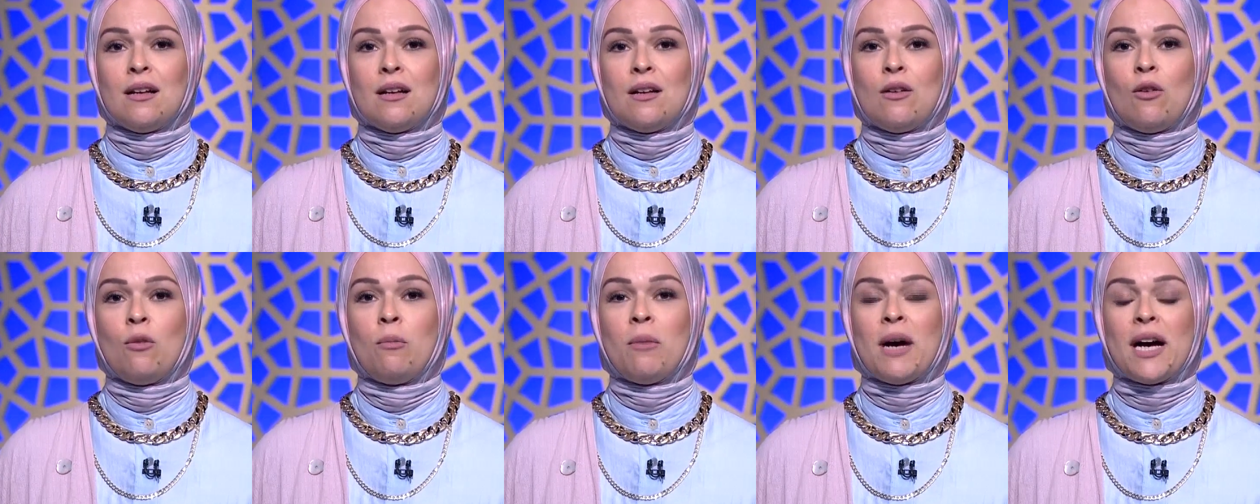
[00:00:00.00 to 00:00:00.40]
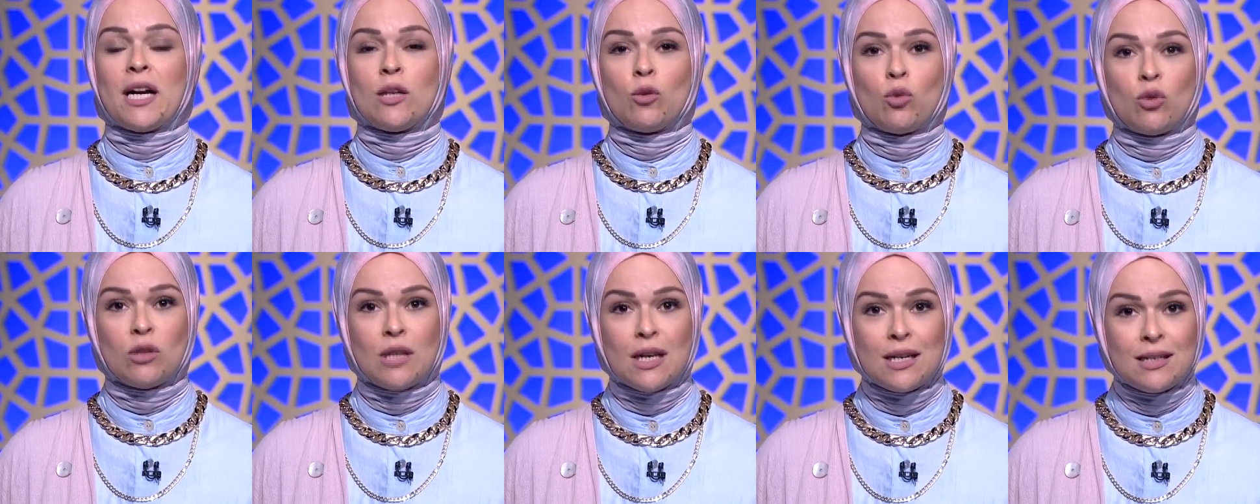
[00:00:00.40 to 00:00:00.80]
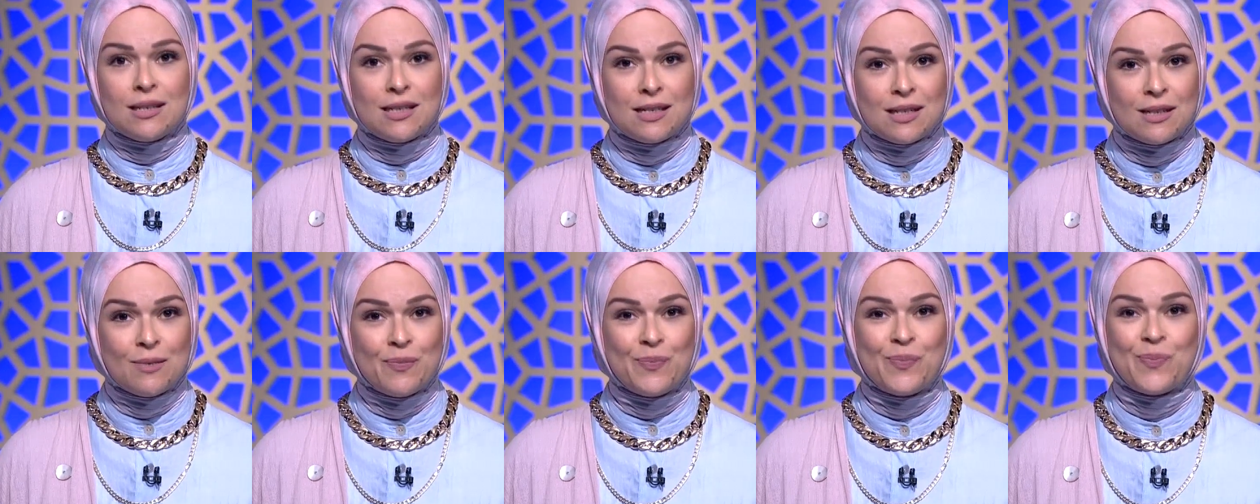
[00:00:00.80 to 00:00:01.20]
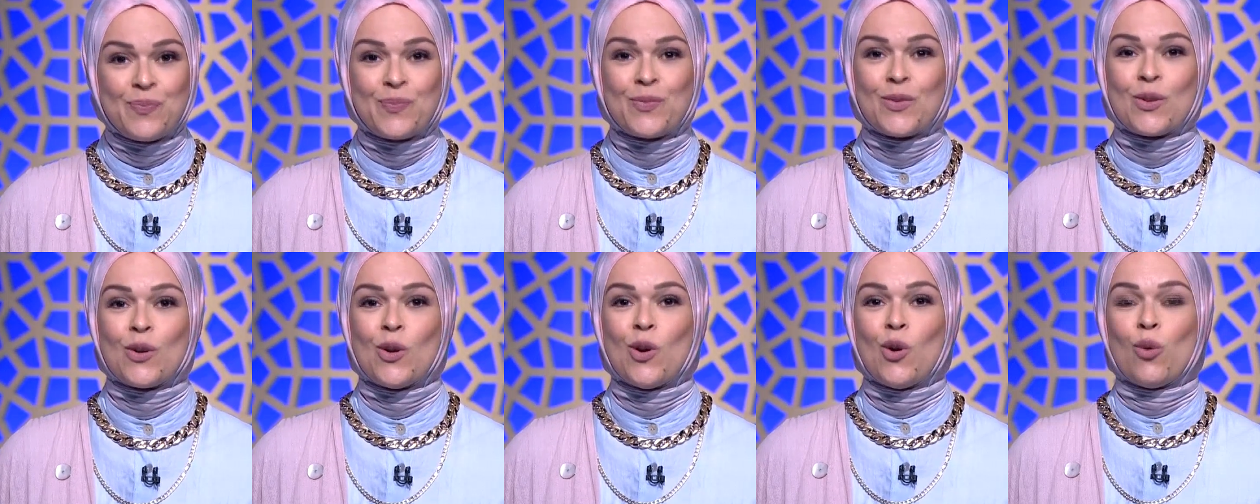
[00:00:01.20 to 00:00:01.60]
هم خدوا الدرس
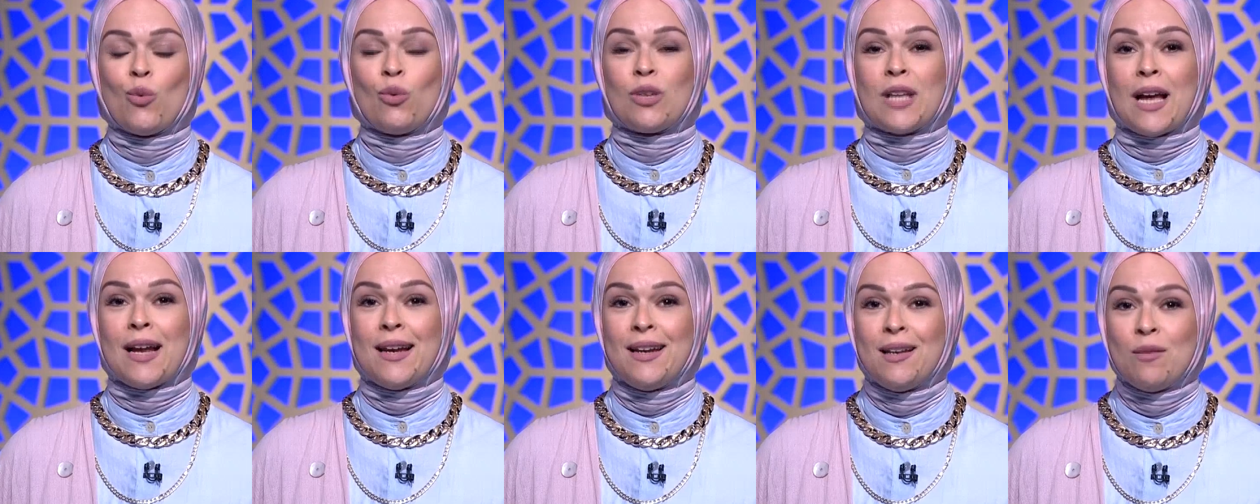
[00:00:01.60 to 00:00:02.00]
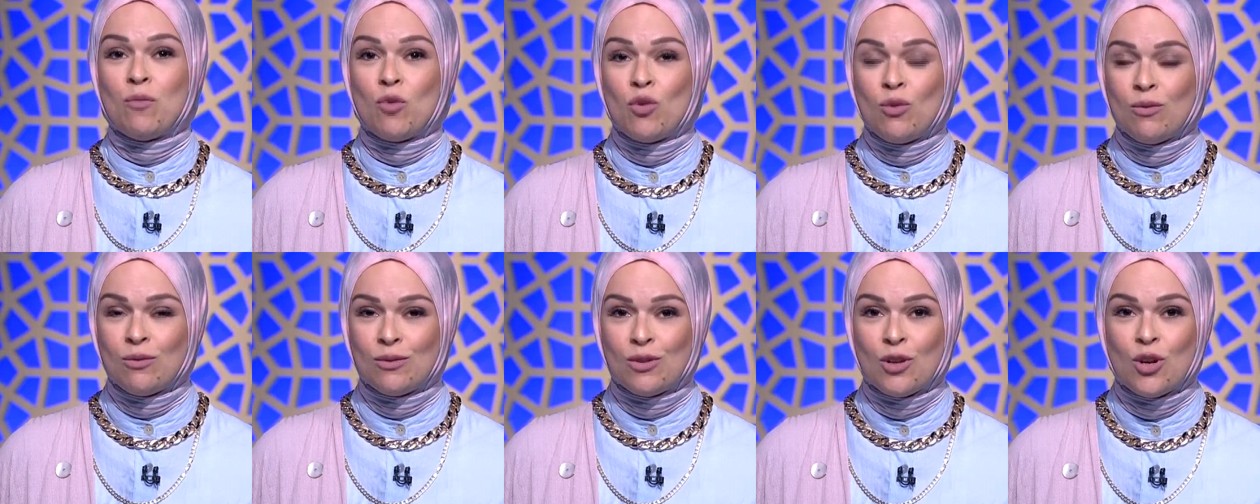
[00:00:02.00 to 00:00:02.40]
وتعلموا